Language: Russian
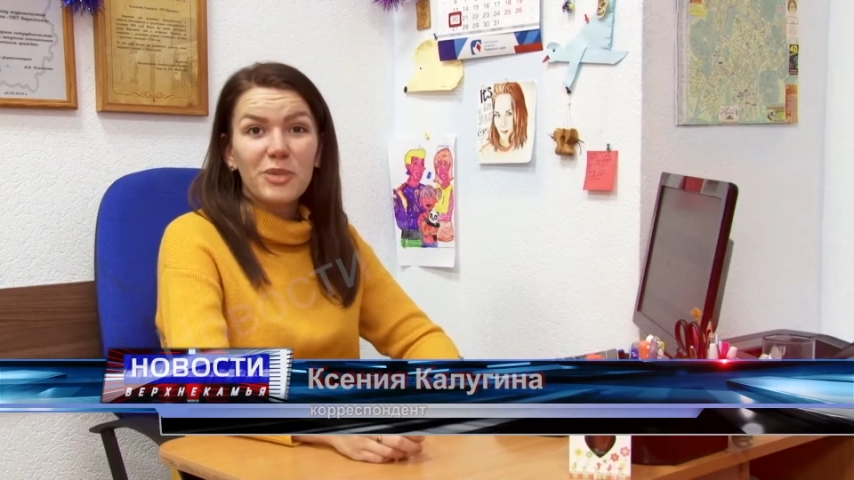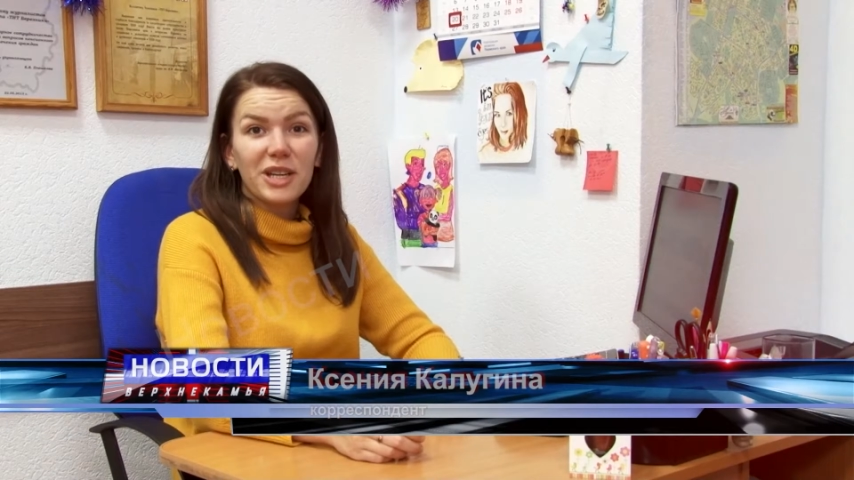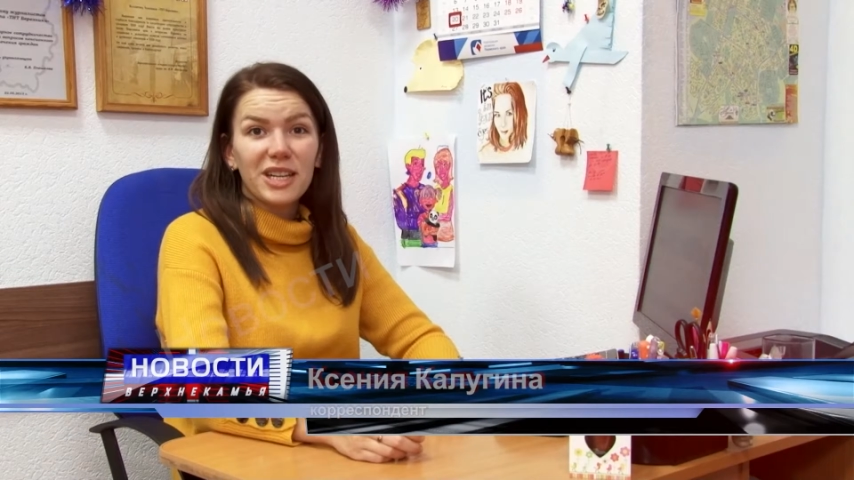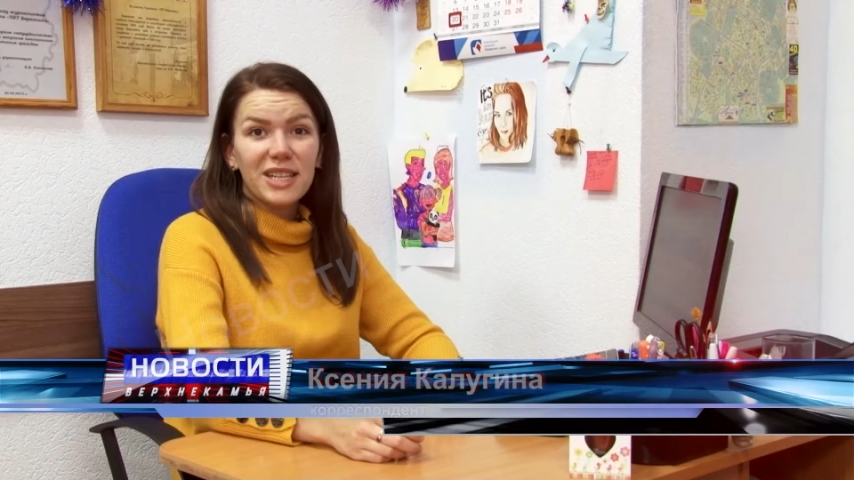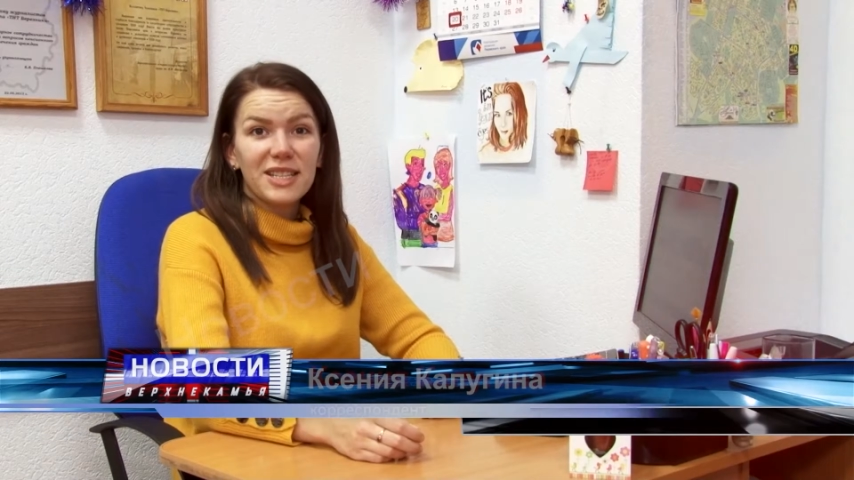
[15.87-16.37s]

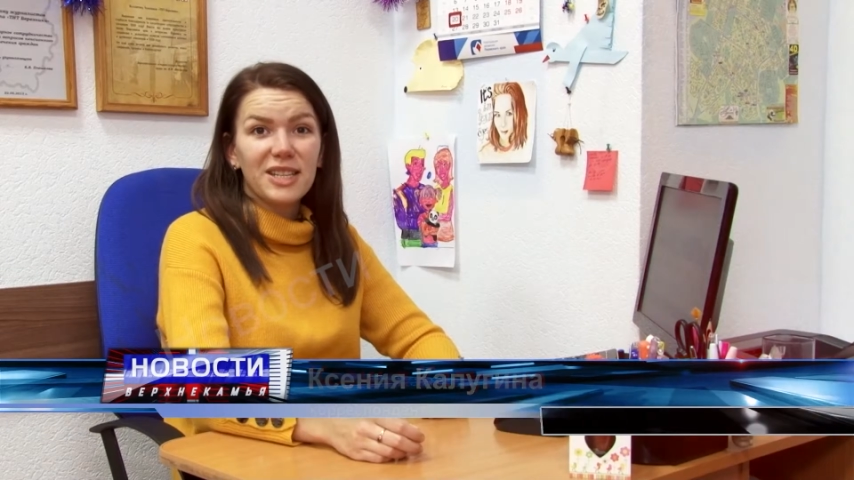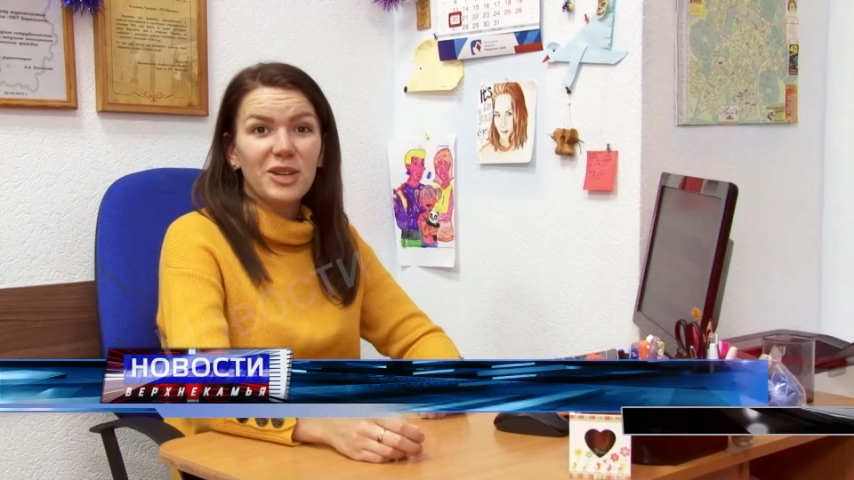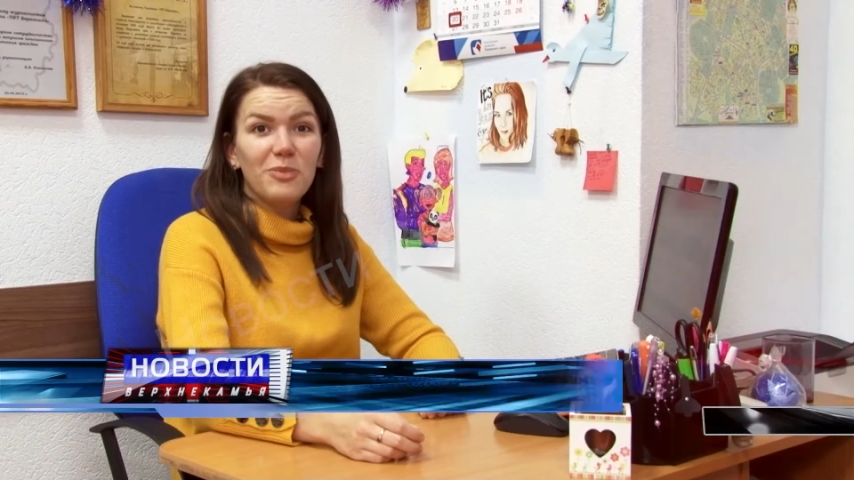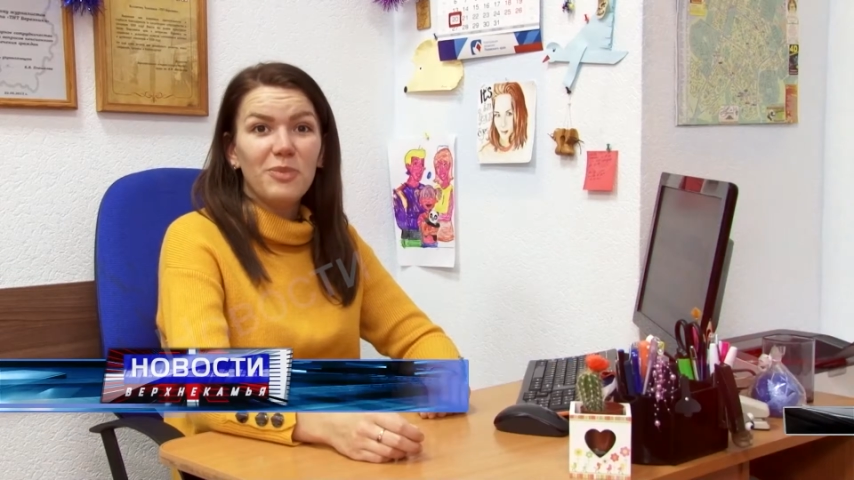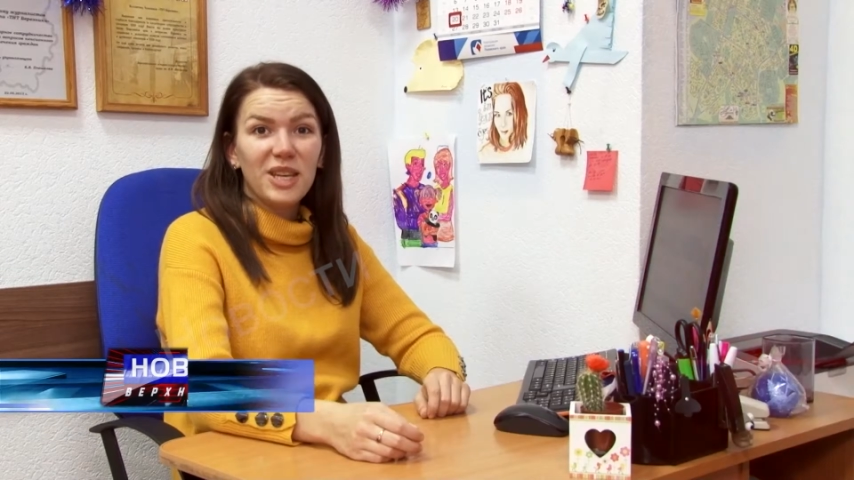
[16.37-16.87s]

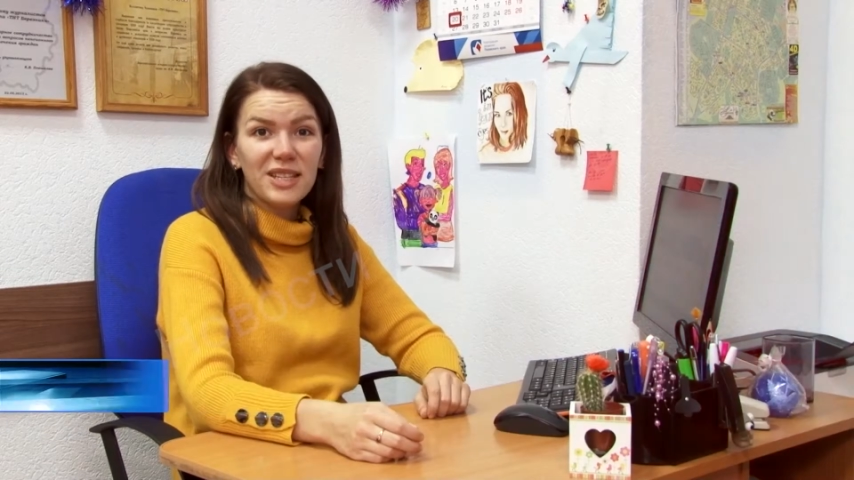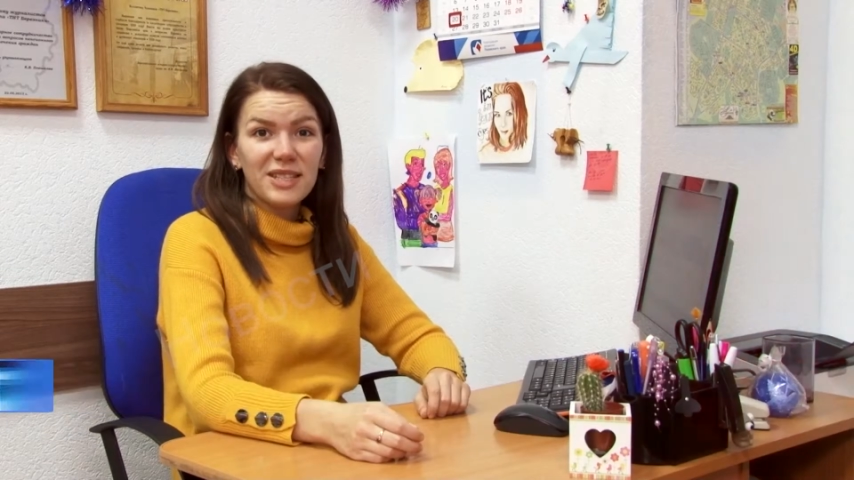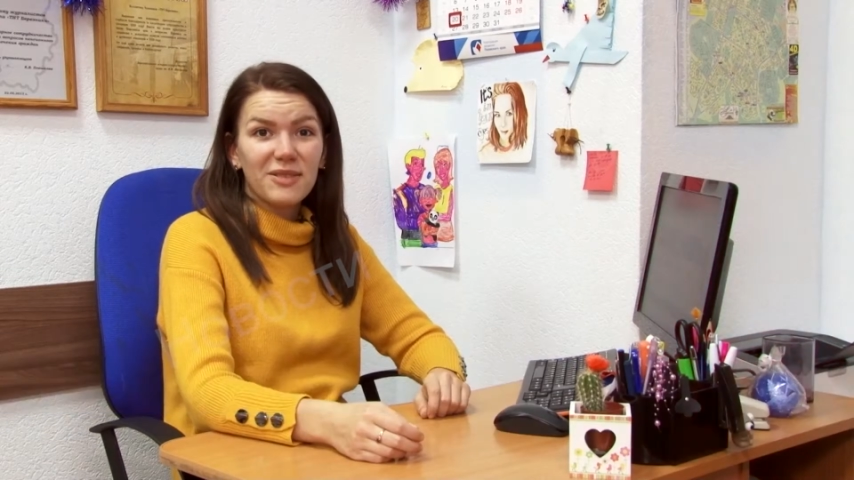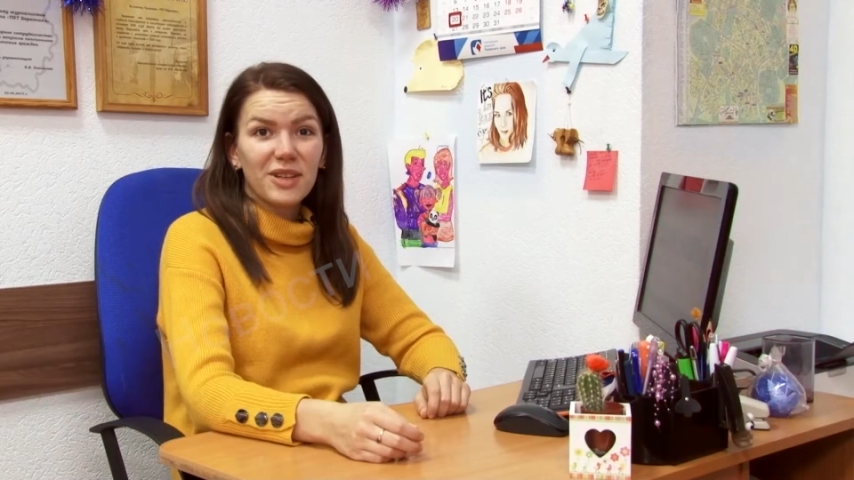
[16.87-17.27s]
прекрасных мест,